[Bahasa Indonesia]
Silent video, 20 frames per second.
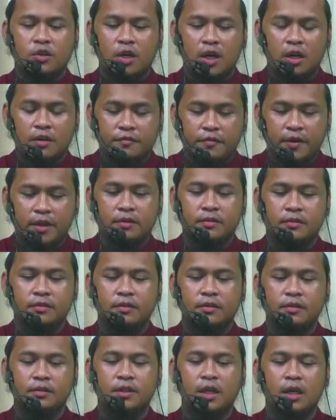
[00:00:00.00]
alfan
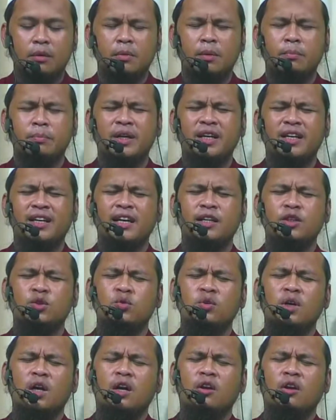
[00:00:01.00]
dan memberikan juga